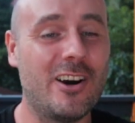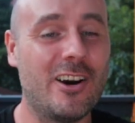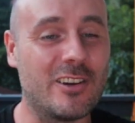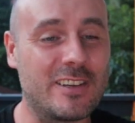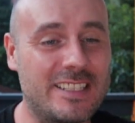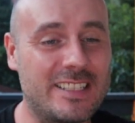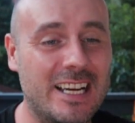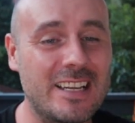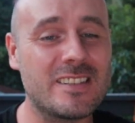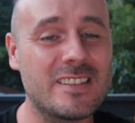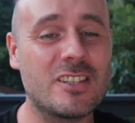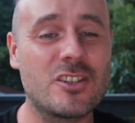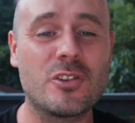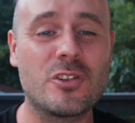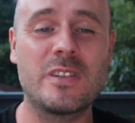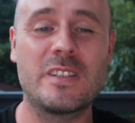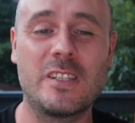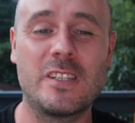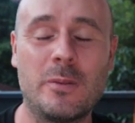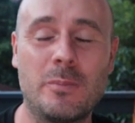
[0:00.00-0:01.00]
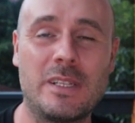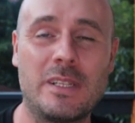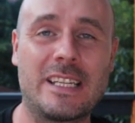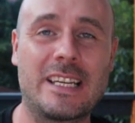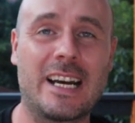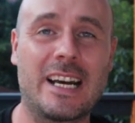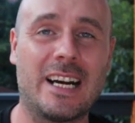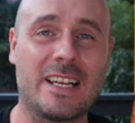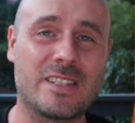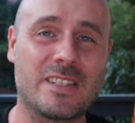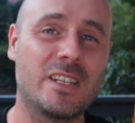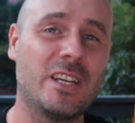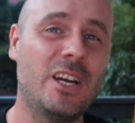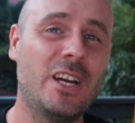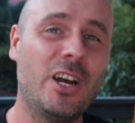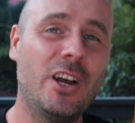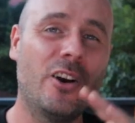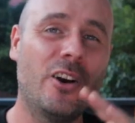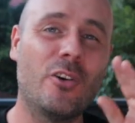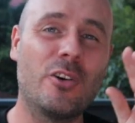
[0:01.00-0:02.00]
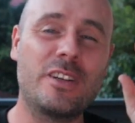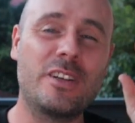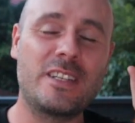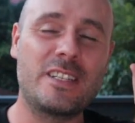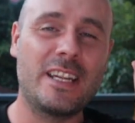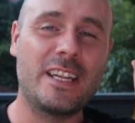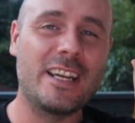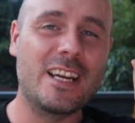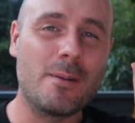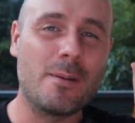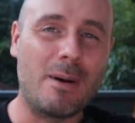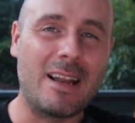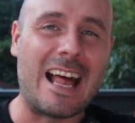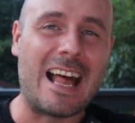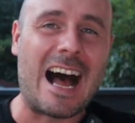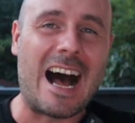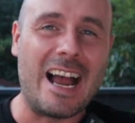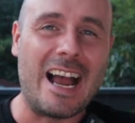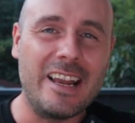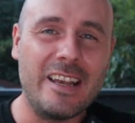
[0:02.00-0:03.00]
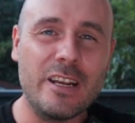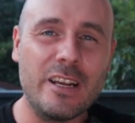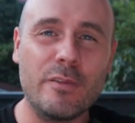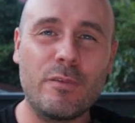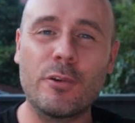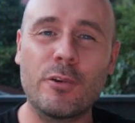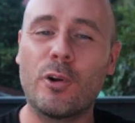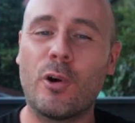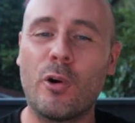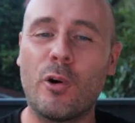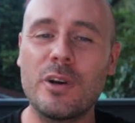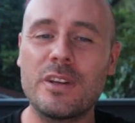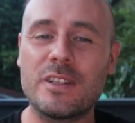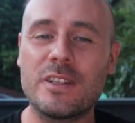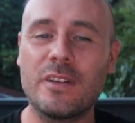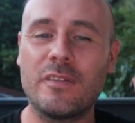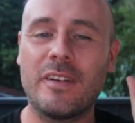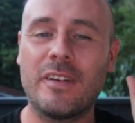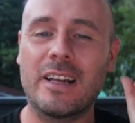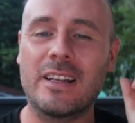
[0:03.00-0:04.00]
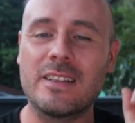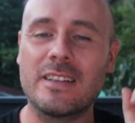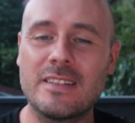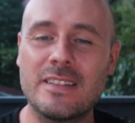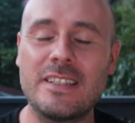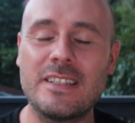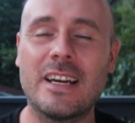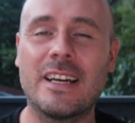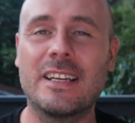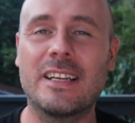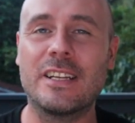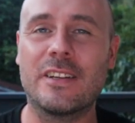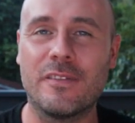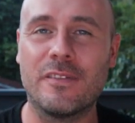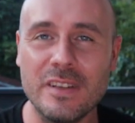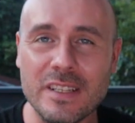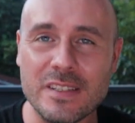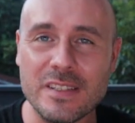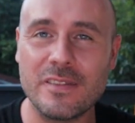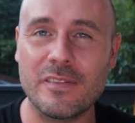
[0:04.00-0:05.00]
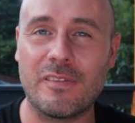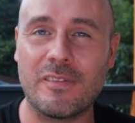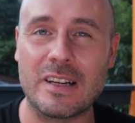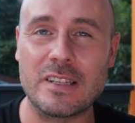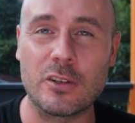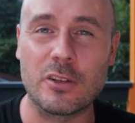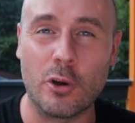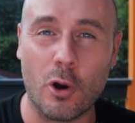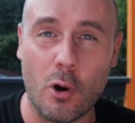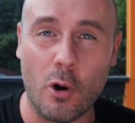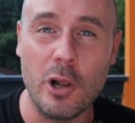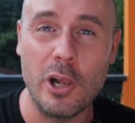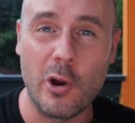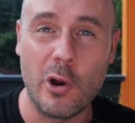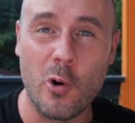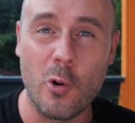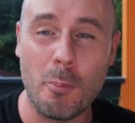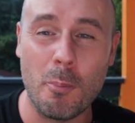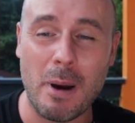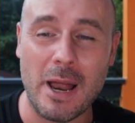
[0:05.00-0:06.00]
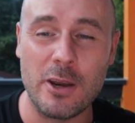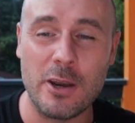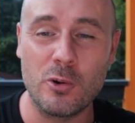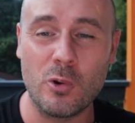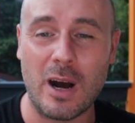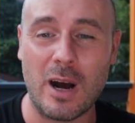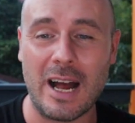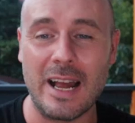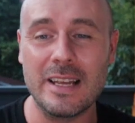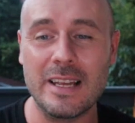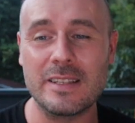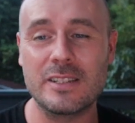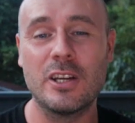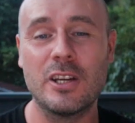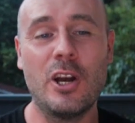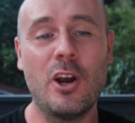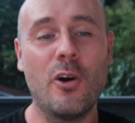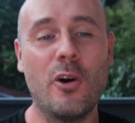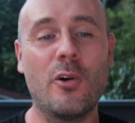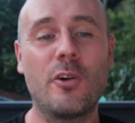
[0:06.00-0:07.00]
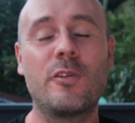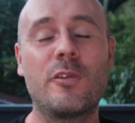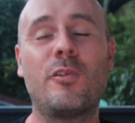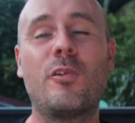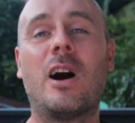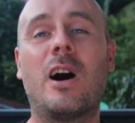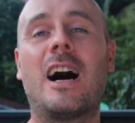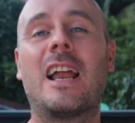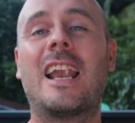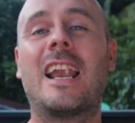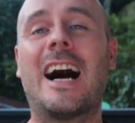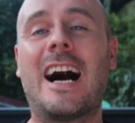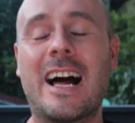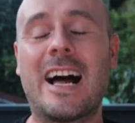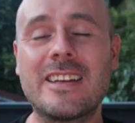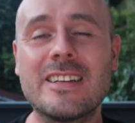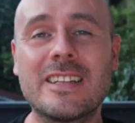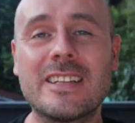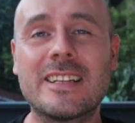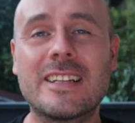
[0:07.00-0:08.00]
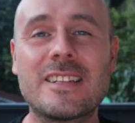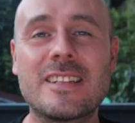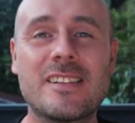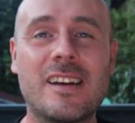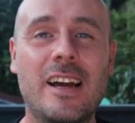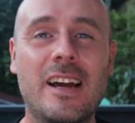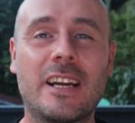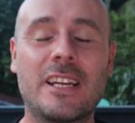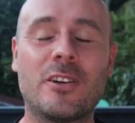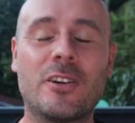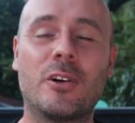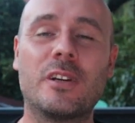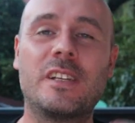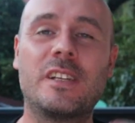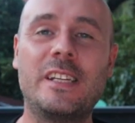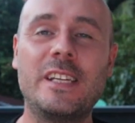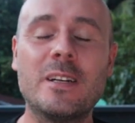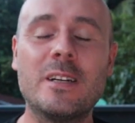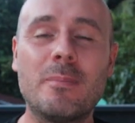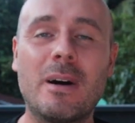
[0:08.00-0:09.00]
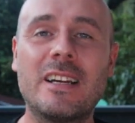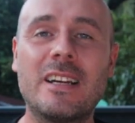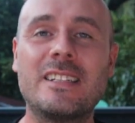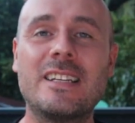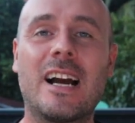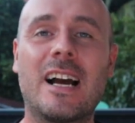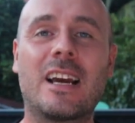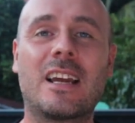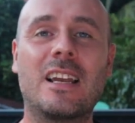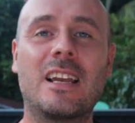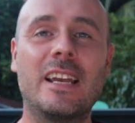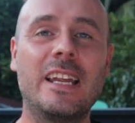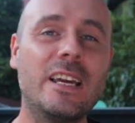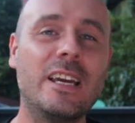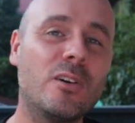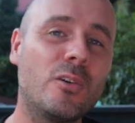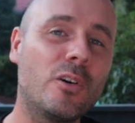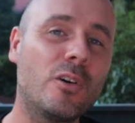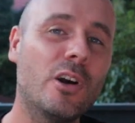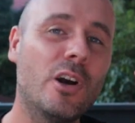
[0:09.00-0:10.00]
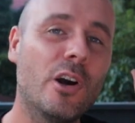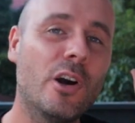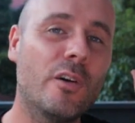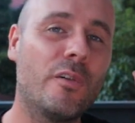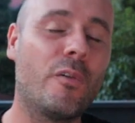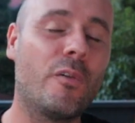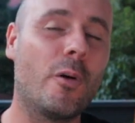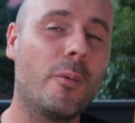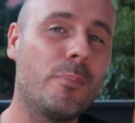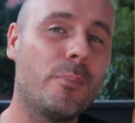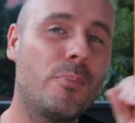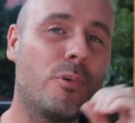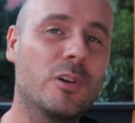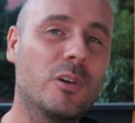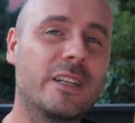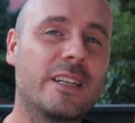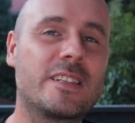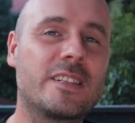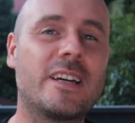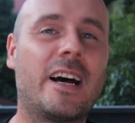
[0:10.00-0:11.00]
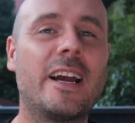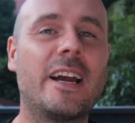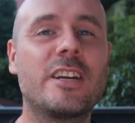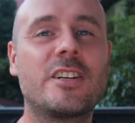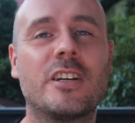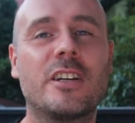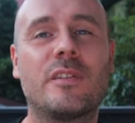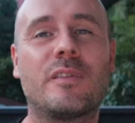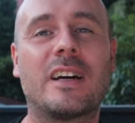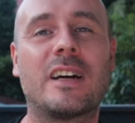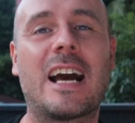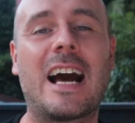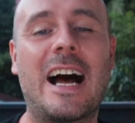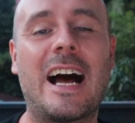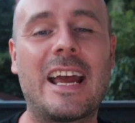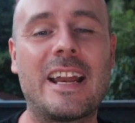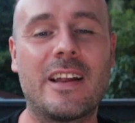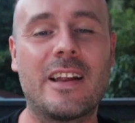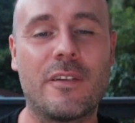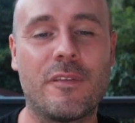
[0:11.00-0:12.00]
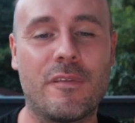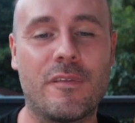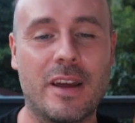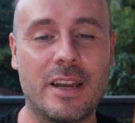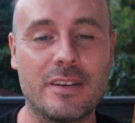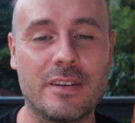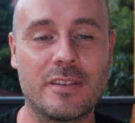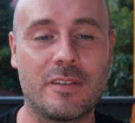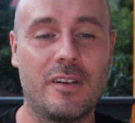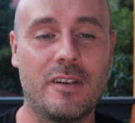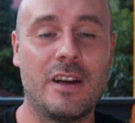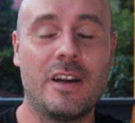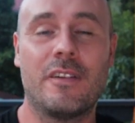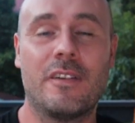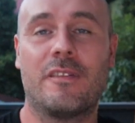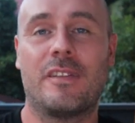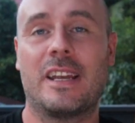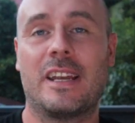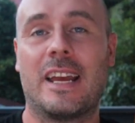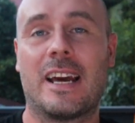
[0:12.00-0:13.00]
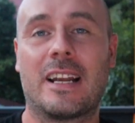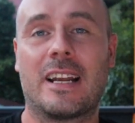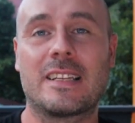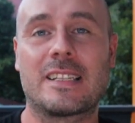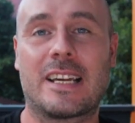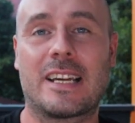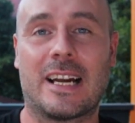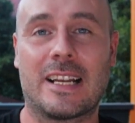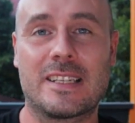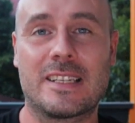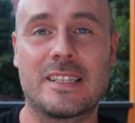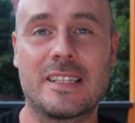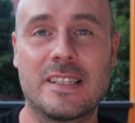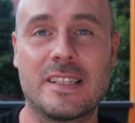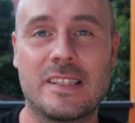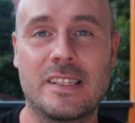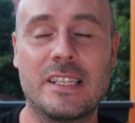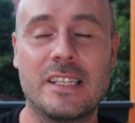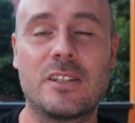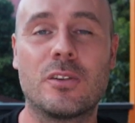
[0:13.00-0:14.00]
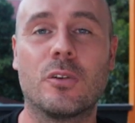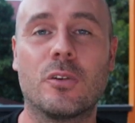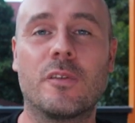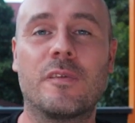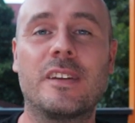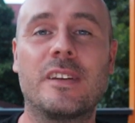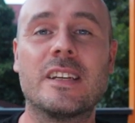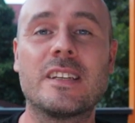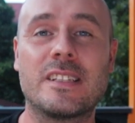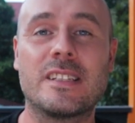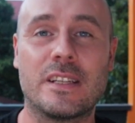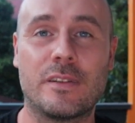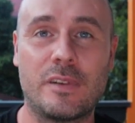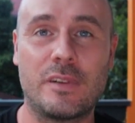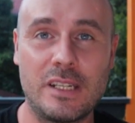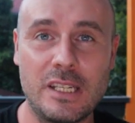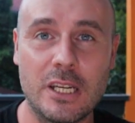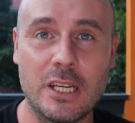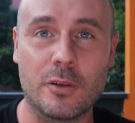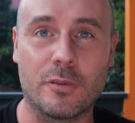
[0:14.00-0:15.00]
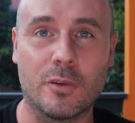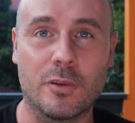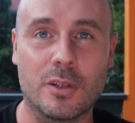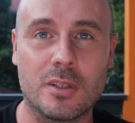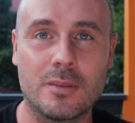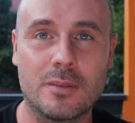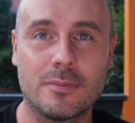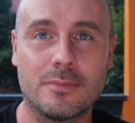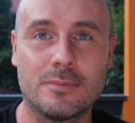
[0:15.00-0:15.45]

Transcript: Und das ist schon ziemlich krass. Und ich denke mal, einige von euch, die werden sicherlich wissen, was Rollkommando heißt. Und für alle anderen zeige ich euch hier mal die Erklärung vom Polizeichef Rainer Wendt, wie er das Ganze sieht und wie es definiert wird.